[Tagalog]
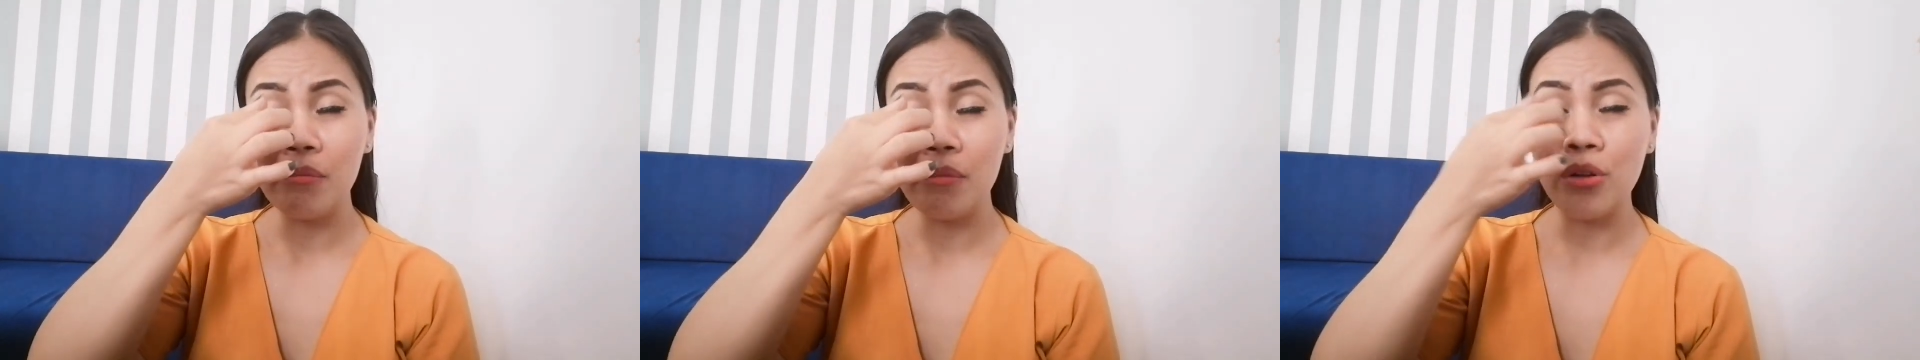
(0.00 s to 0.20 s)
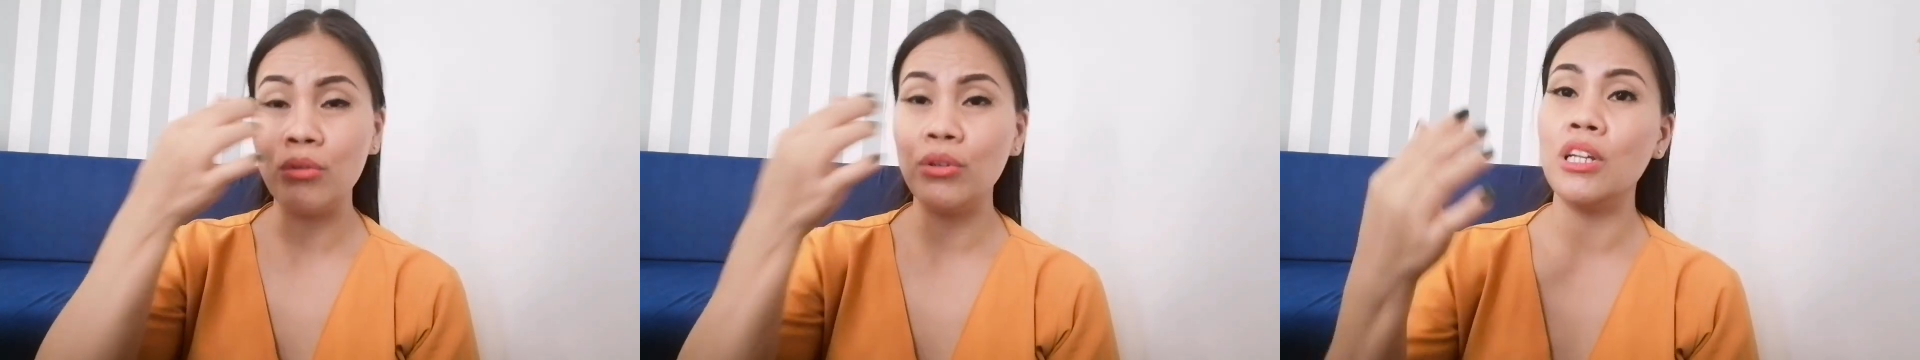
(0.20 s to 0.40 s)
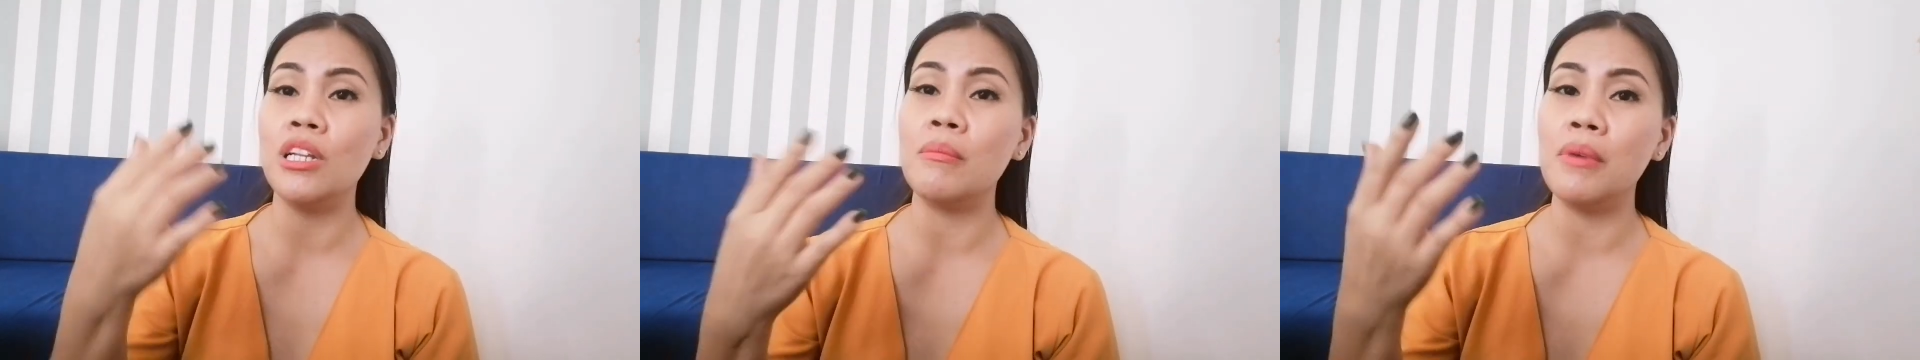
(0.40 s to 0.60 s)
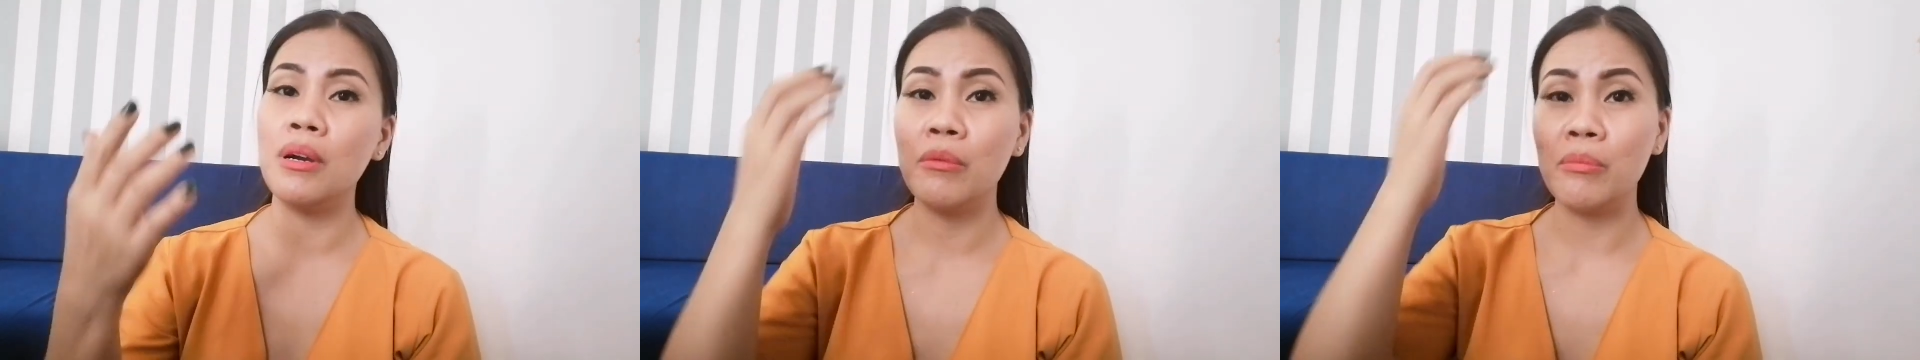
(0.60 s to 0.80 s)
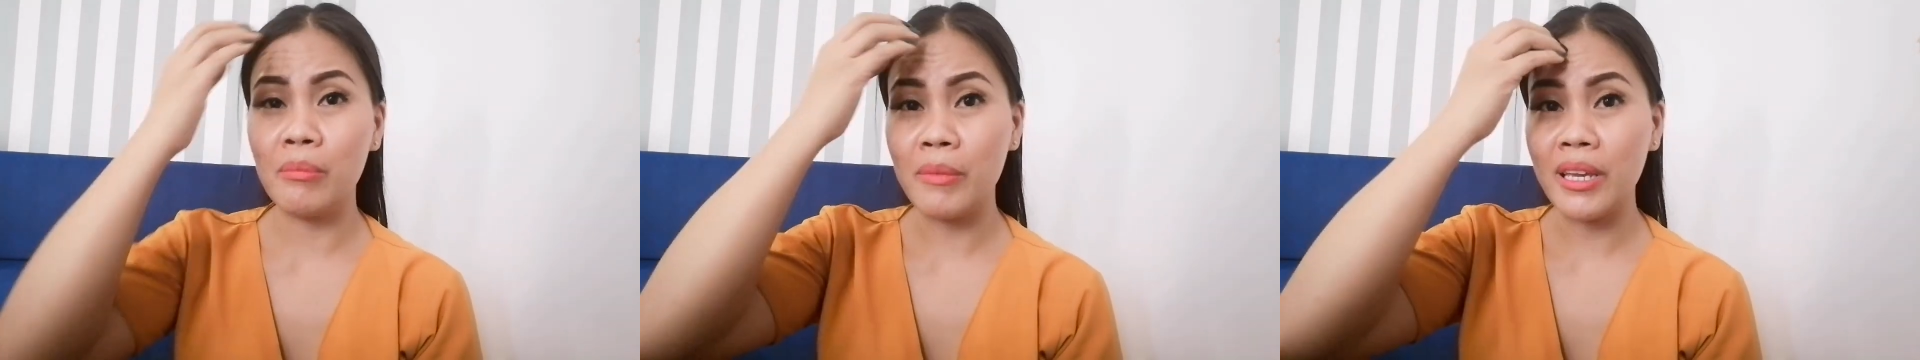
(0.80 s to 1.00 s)
meron ka
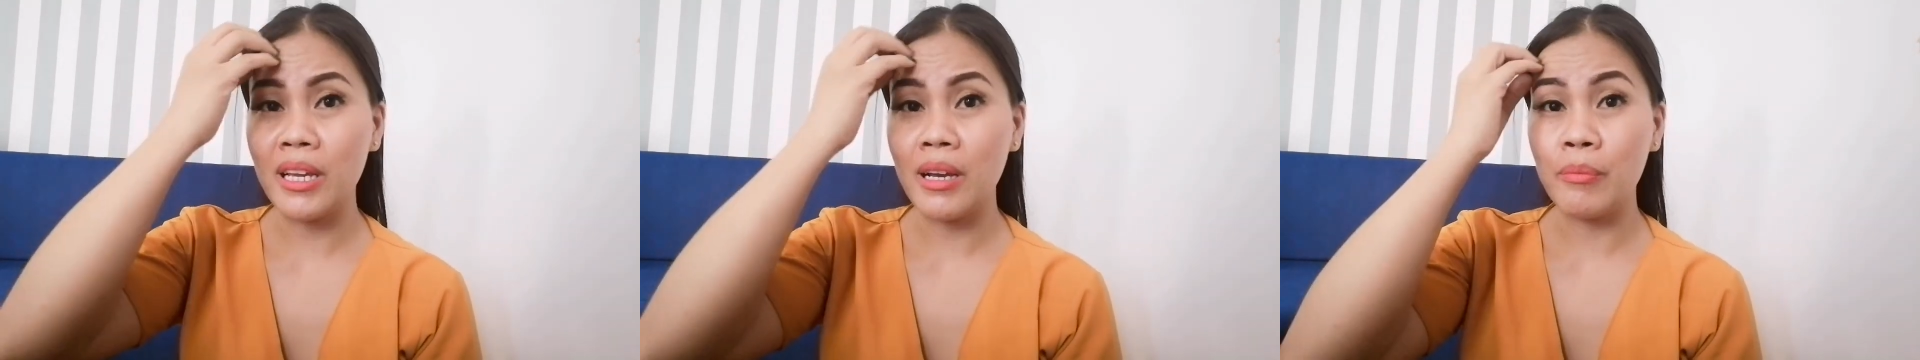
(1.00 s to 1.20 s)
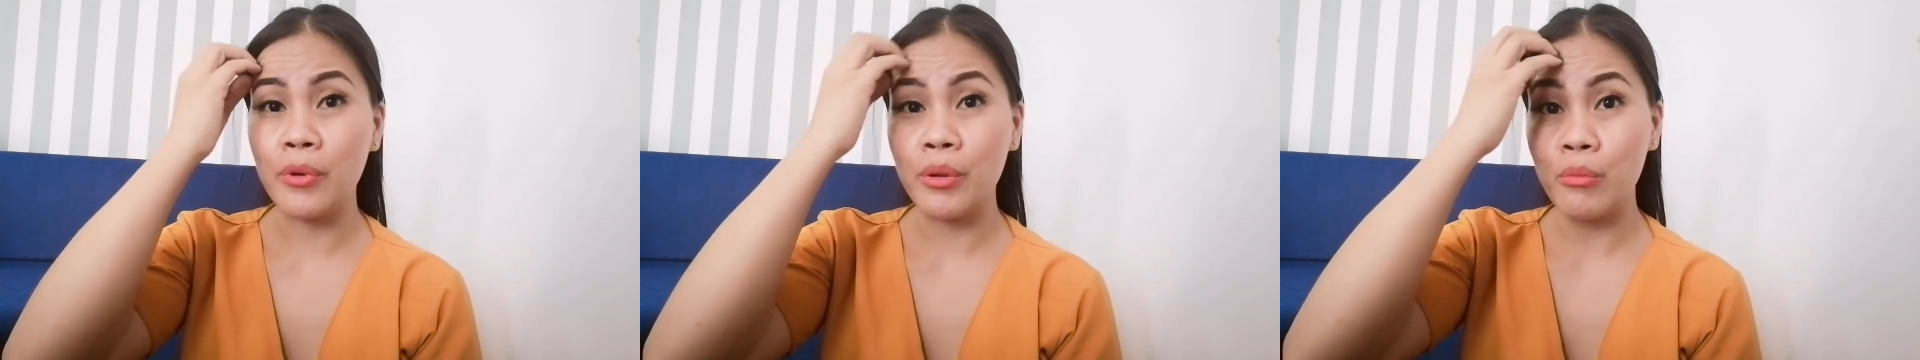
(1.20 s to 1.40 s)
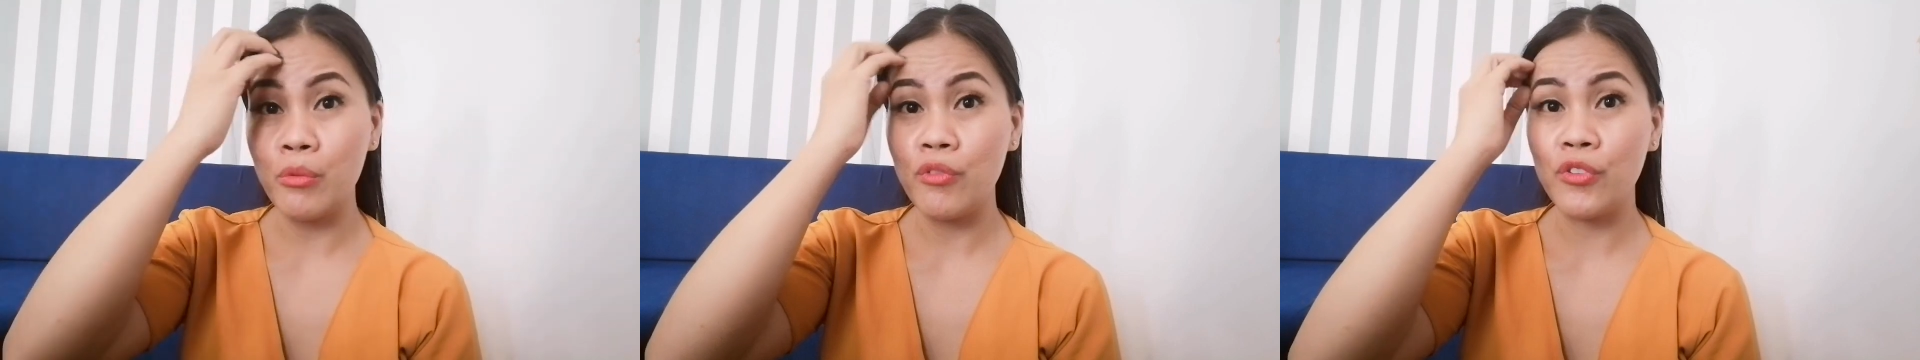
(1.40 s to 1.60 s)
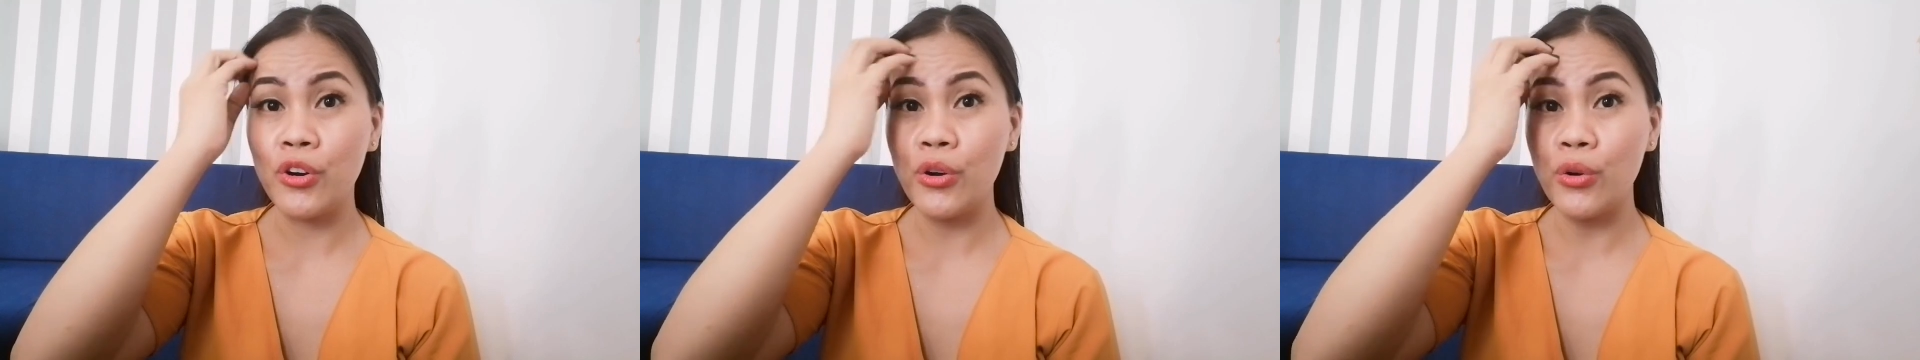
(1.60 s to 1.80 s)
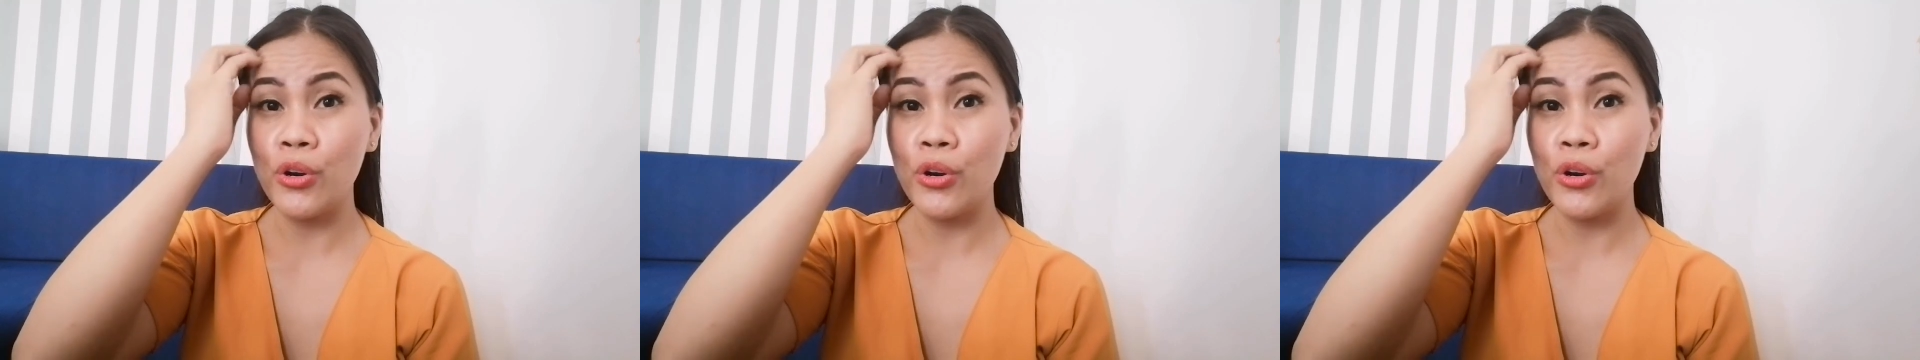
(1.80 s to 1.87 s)
namang makeup remover